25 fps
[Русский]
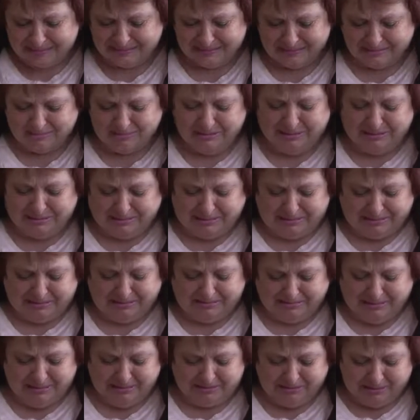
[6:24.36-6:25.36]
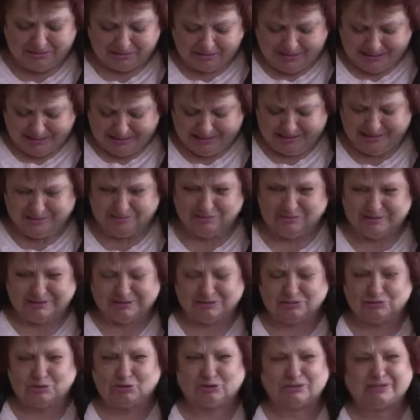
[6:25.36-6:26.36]
Заберите своих детей, они
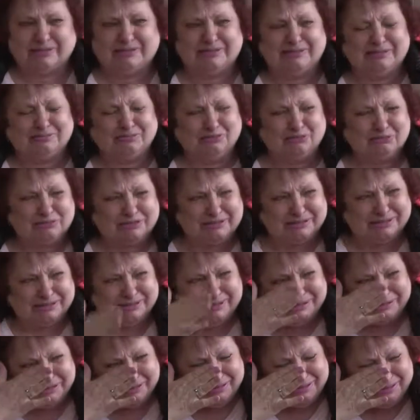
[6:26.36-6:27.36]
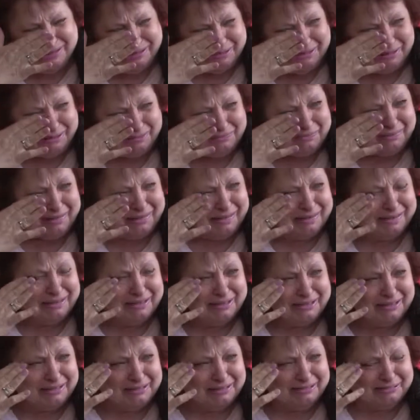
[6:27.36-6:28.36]
вас тоже гибнут здесь.
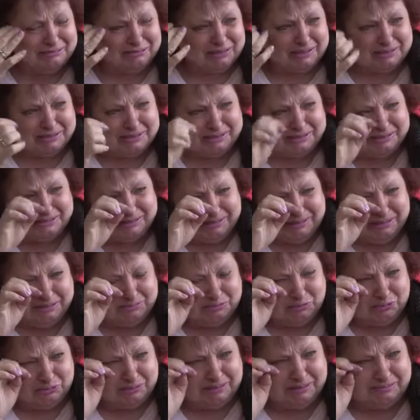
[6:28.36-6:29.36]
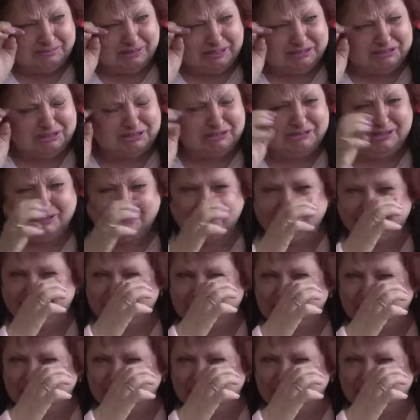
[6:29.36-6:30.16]
У нас дети гибнут, и ваши дети